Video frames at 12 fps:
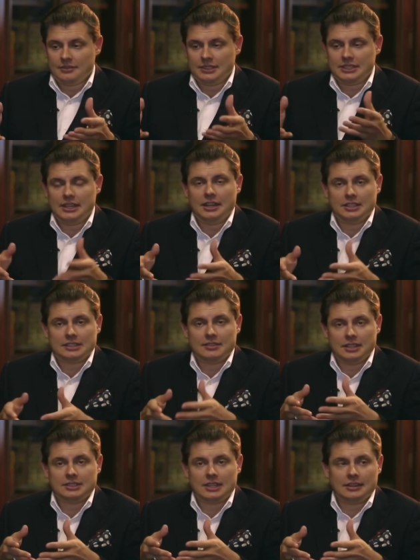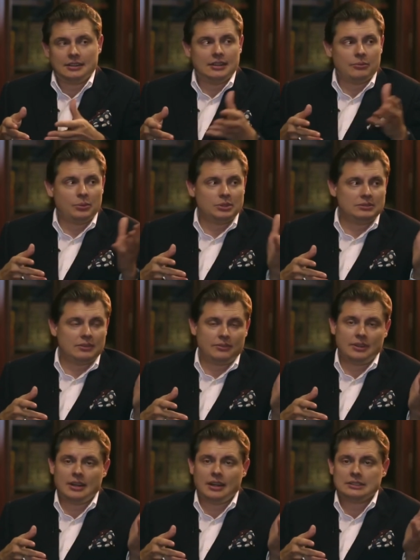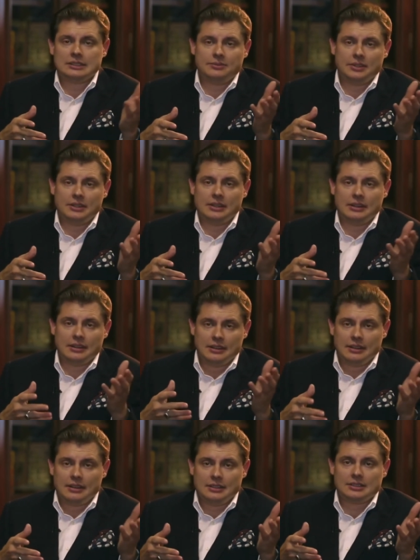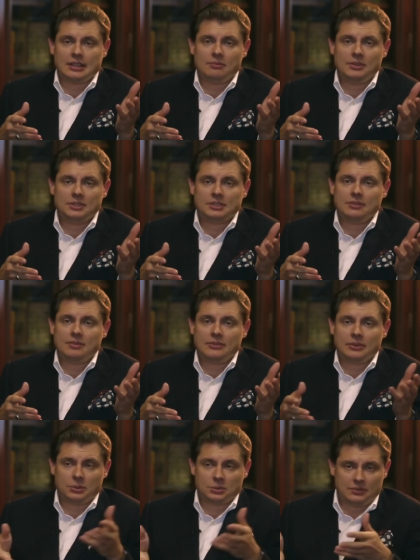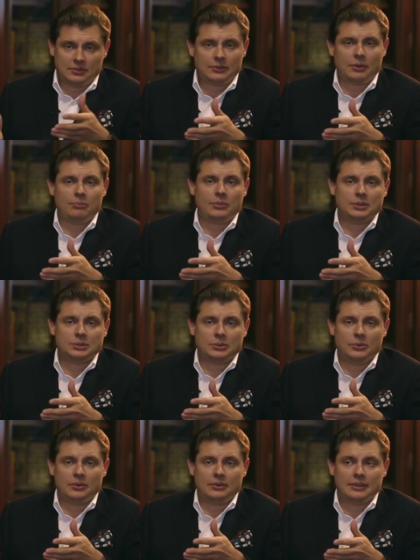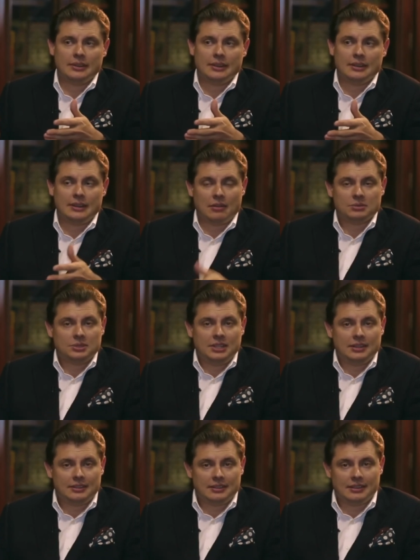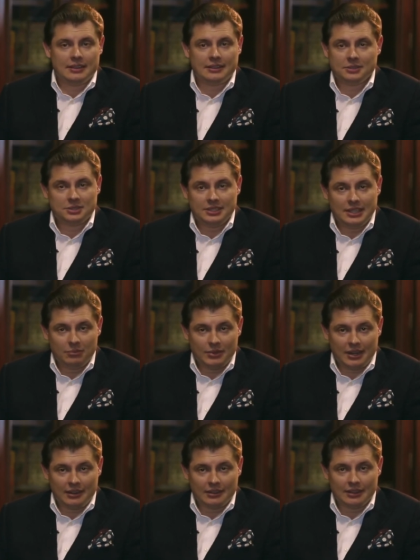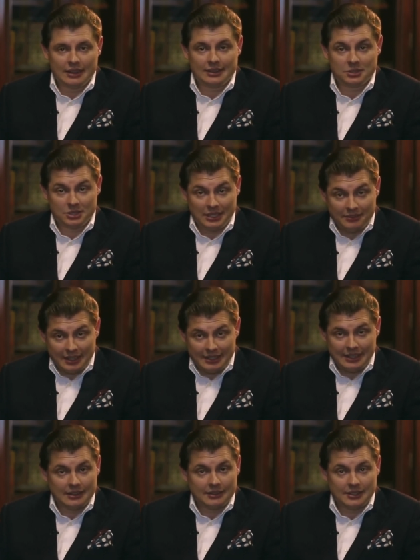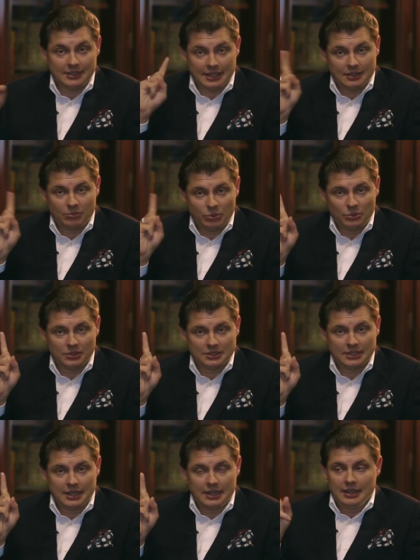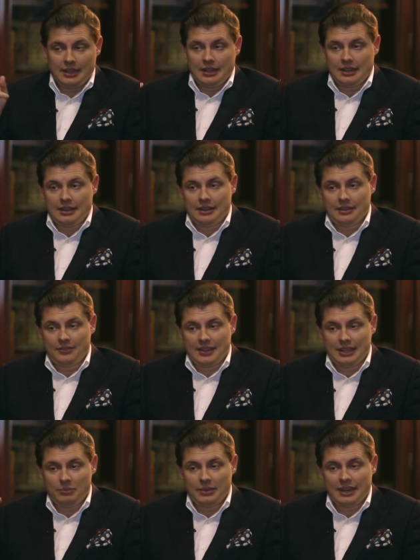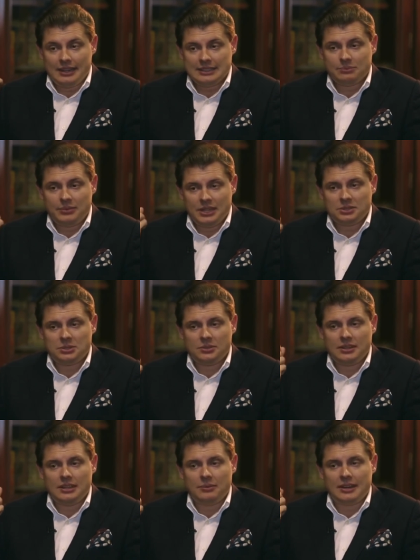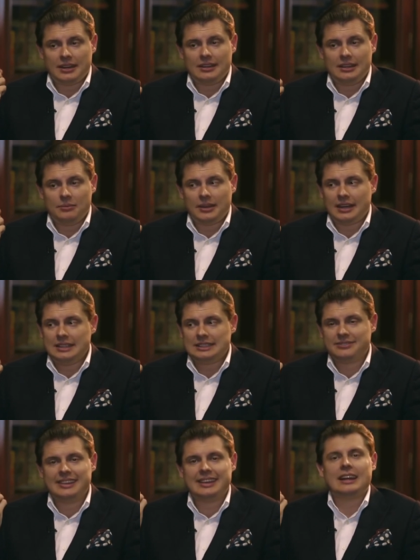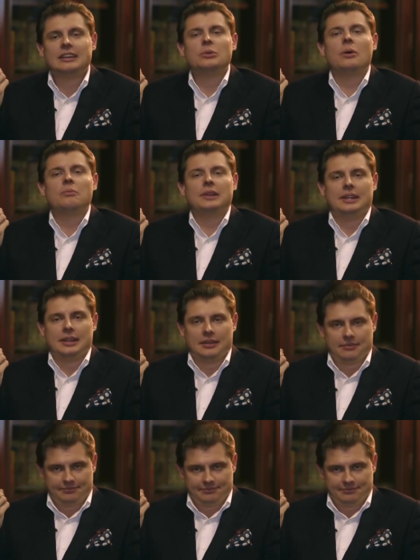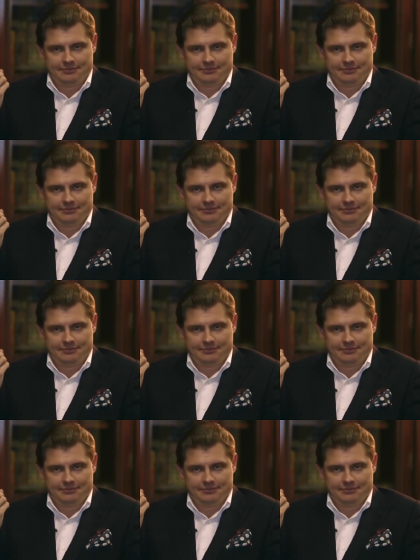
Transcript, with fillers: населения своей страны, допустим, африканцами или исламистами, вот то, что в Европе происходит. Там же нет, э, это же не либералы, это же леваки, не надо путать. Э, либерализм, прежде всего, либерализм в экономике,